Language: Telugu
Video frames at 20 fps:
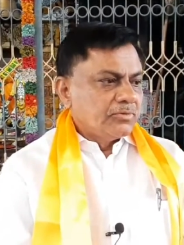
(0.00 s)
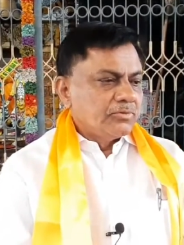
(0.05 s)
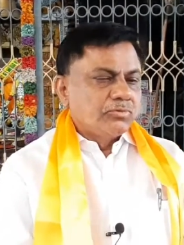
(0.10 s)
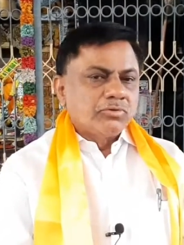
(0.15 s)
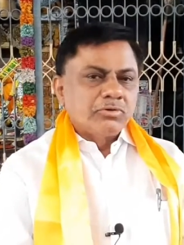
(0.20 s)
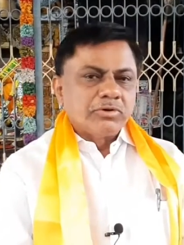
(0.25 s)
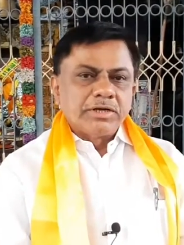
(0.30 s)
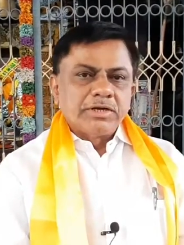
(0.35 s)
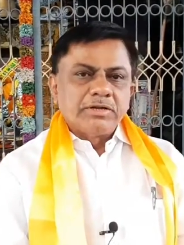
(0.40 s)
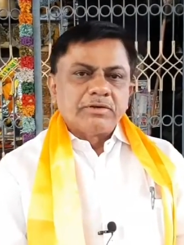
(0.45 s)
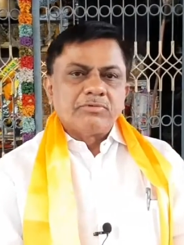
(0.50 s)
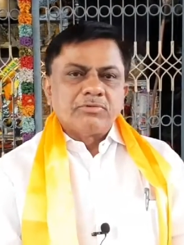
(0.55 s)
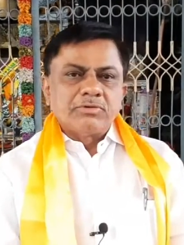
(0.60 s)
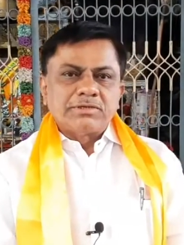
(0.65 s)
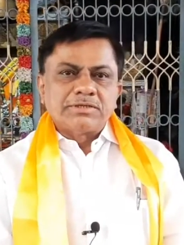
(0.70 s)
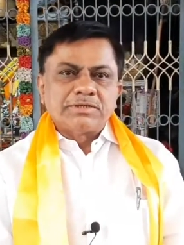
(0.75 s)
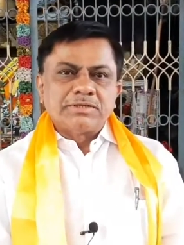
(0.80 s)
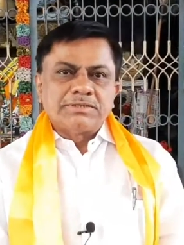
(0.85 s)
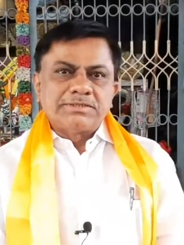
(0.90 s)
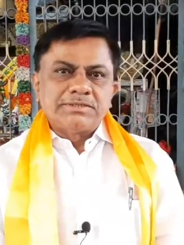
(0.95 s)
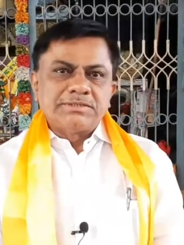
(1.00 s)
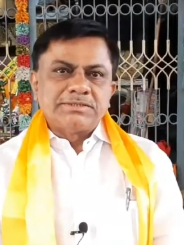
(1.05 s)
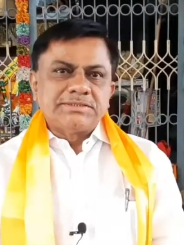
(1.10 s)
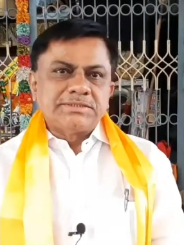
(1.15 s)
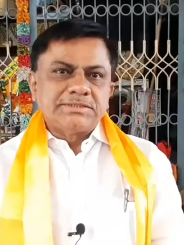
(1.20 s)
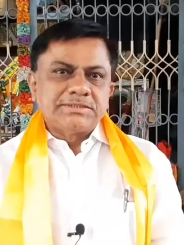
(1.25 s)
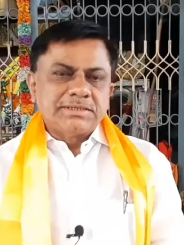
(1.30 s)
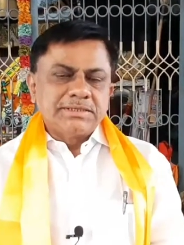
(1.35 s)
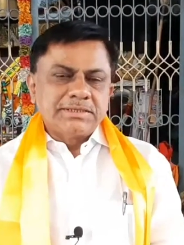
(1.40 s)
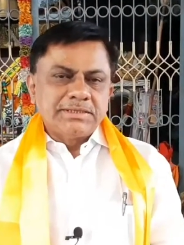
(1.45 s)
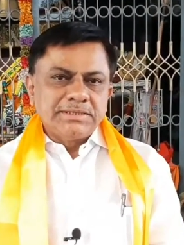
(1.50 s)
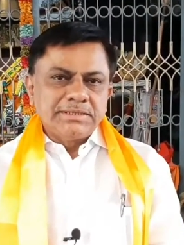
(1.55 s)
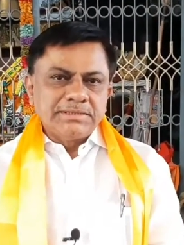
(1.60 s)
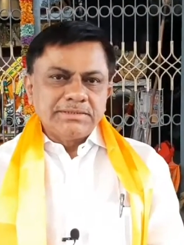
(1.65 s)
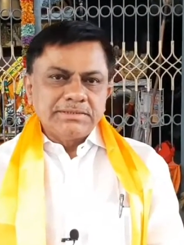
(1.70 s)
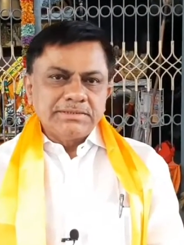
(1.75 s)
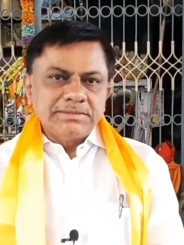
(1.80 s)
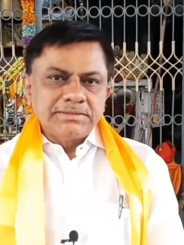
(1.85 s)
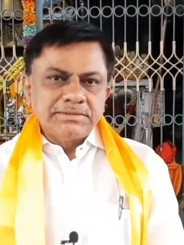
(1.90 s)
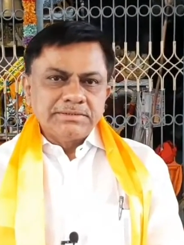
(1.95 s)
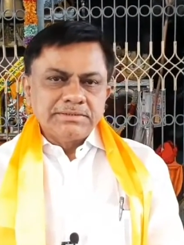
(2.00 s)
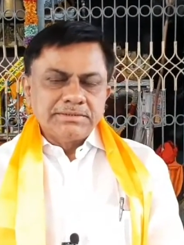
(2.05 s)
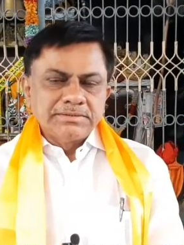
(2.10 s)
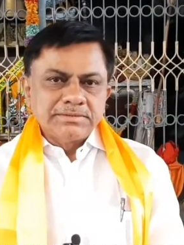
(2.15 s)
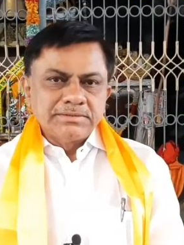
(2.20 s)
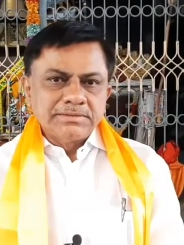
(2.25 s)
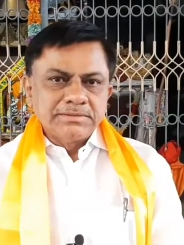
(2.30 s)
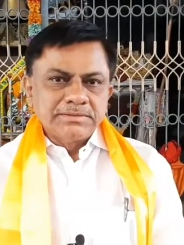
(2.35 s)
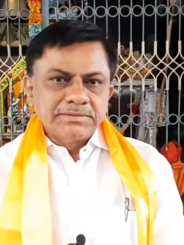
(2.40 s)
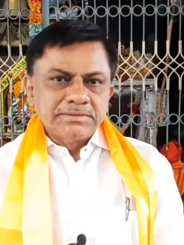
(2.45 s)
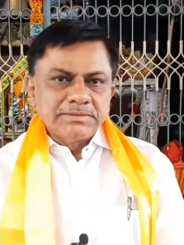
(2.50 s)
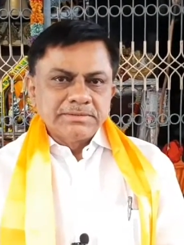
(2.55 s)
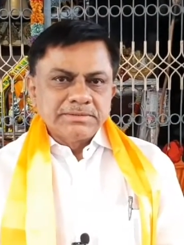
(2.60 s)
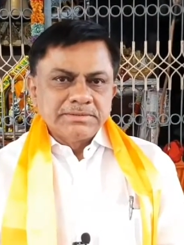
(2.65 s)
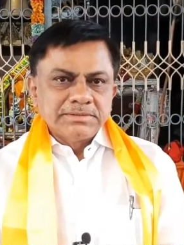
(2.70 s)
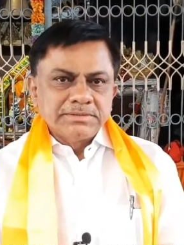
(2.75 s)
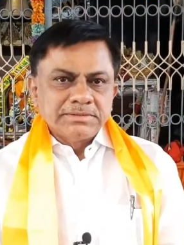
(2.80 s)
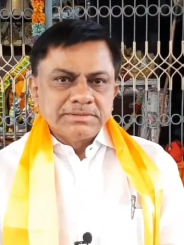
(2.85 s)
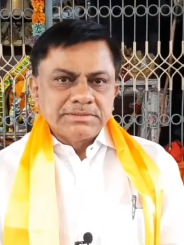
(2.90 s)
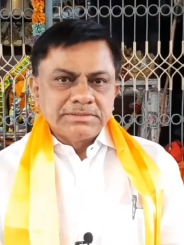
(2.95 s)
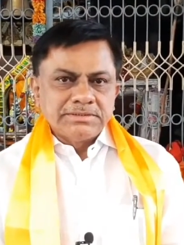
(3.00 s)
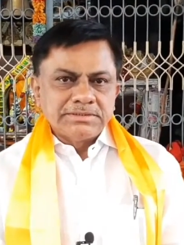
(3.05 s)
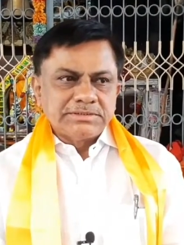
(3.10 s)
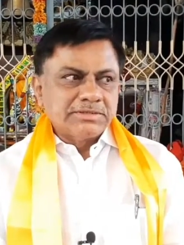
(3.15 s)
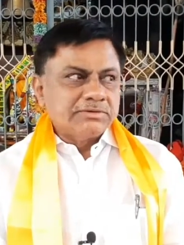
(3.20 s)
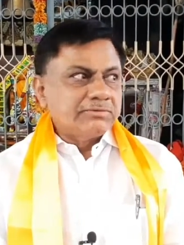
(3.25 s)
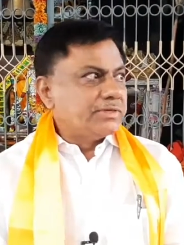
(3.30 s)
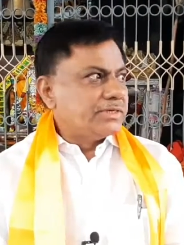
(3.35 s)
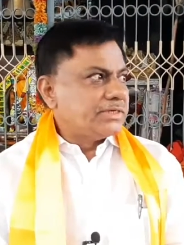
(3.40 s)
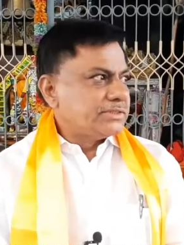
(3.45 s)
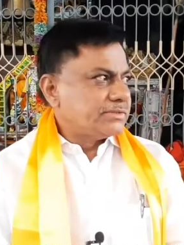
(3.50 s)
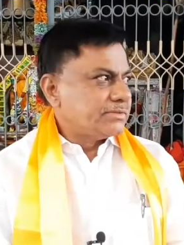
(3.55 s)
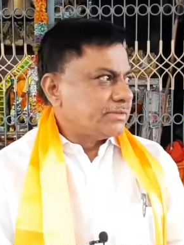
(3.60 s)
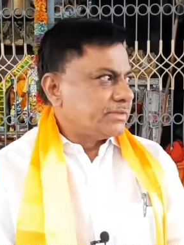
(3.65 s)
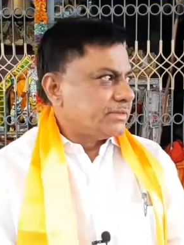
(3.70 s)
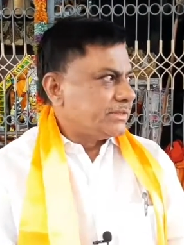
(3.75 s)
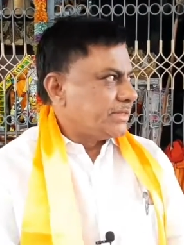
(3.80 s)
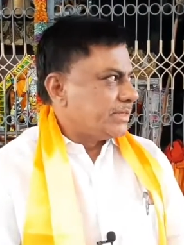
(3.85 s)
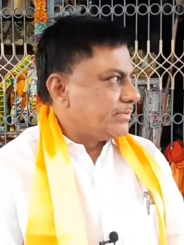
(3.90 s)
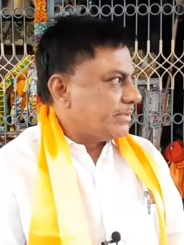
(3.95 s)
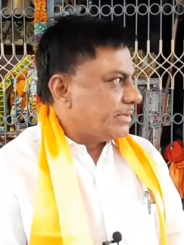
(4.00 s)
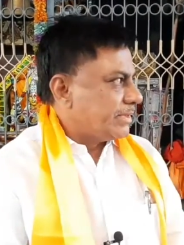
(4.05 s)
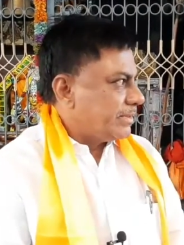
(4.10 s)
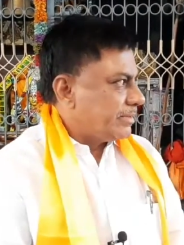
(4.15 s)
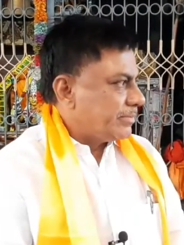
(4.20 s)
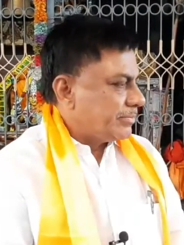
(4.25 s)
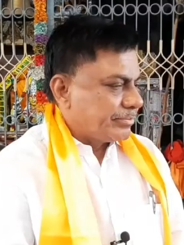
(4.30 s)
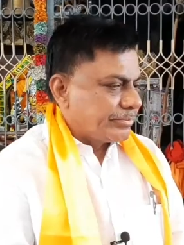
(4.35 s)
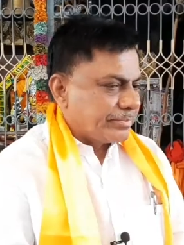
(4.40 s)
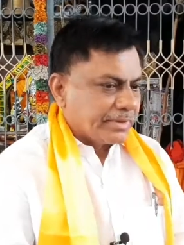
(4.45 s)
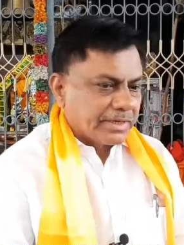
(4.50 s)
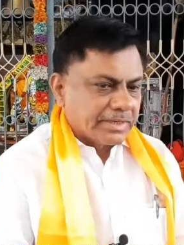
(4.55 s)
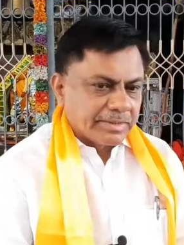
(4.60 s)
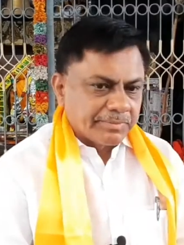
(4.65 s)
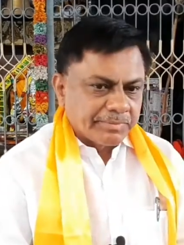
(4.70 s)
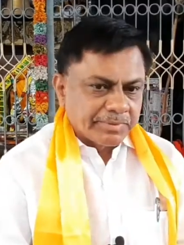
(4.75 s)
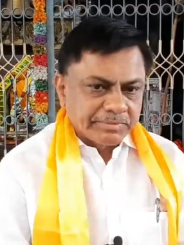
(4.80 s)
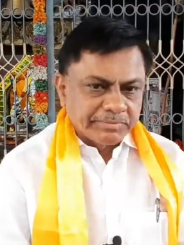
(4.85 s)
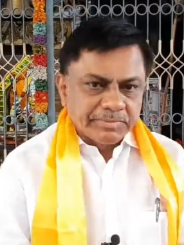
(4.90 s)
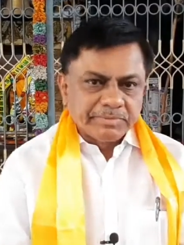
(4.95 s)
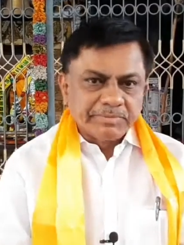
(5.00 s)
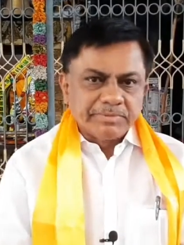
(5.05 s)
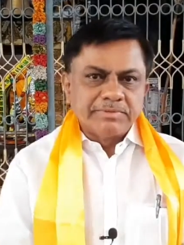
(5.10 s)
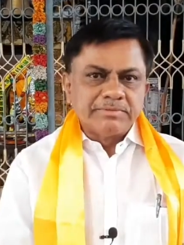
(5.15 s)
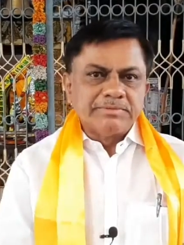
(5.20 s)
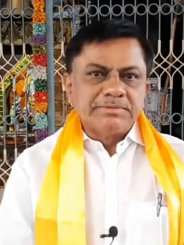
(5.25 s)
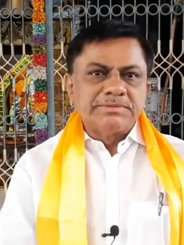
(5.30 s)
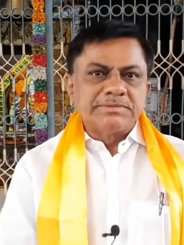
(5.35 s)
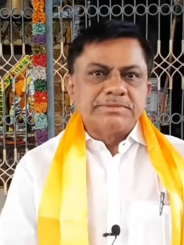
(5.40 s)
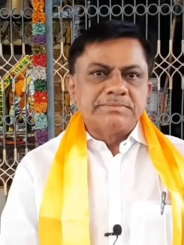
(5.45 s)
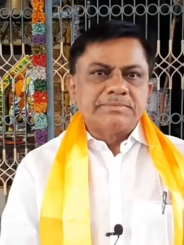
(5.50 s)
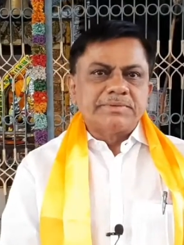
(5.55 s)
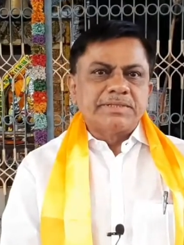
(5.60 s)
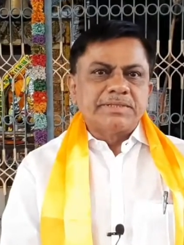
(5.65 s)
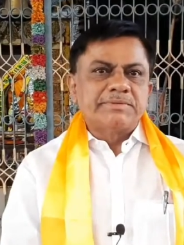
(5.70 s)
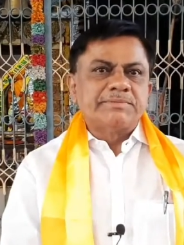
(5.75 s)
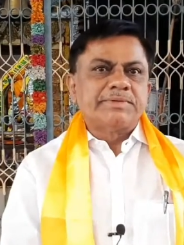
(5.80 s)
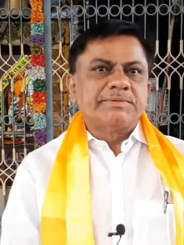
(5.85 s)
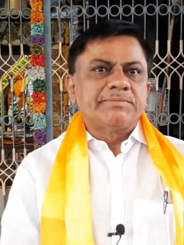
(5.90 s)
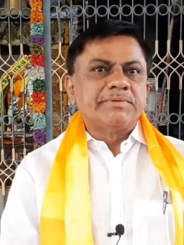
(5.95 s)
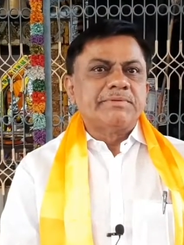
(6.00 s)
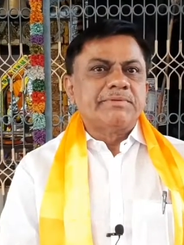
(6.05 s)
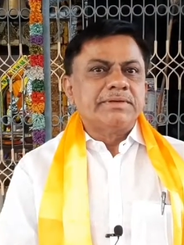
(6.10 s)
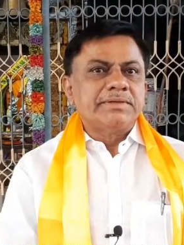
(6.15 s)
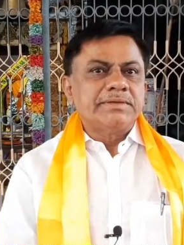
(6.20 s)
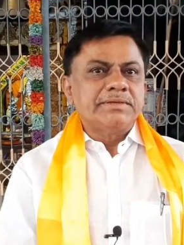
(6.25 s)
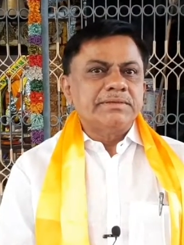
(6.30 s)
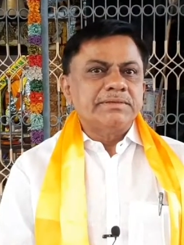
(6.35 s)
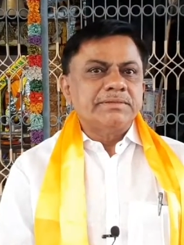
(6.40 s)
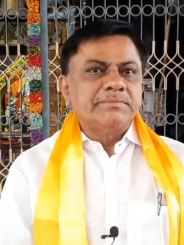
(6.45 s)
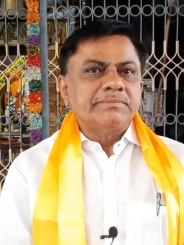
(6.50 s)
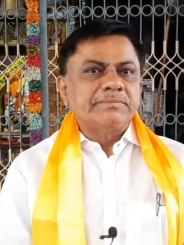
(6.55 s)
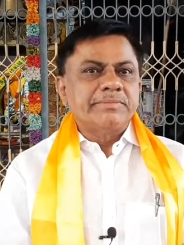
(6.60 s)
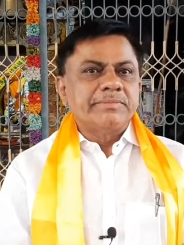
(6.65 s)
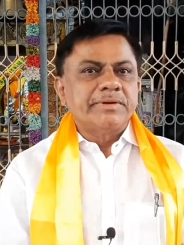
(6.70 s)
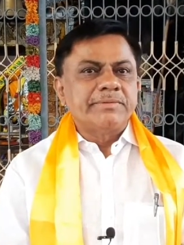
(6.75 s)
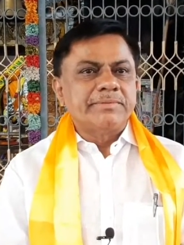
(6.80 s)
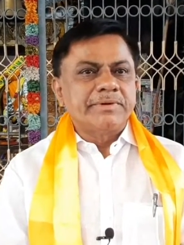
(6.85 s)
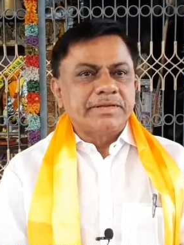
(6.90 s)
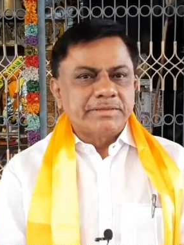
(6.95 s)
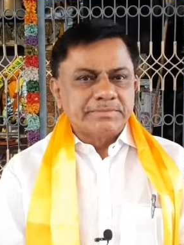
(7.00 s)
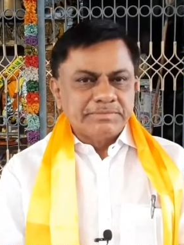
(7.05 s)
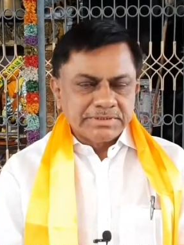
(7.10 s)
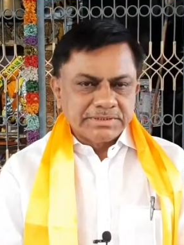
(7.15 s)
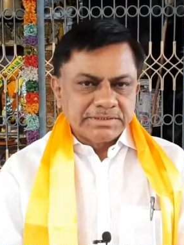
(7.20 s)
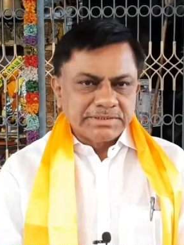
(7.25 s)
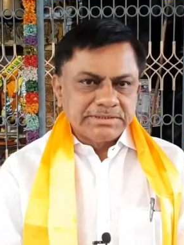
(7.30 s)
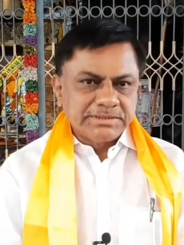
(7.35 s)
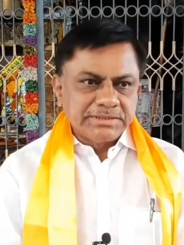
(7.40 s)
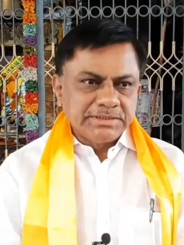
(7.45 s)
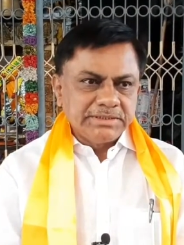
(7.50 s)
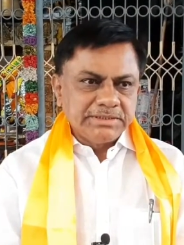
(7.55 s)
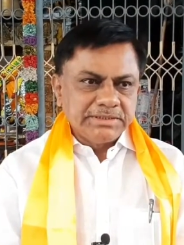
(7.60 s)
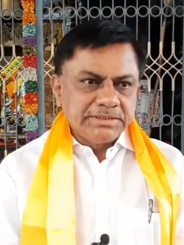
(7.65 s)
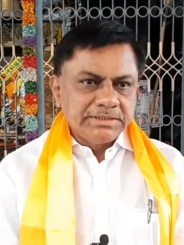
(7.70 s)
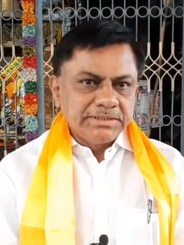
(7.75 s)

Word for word: కోరిన కోరిక తీర్చే తల్లి శ్రీ చౌడేశ్వరి దేవి పాదపద్మంలో పాదపద్మంలో ప్రమాణం చేసి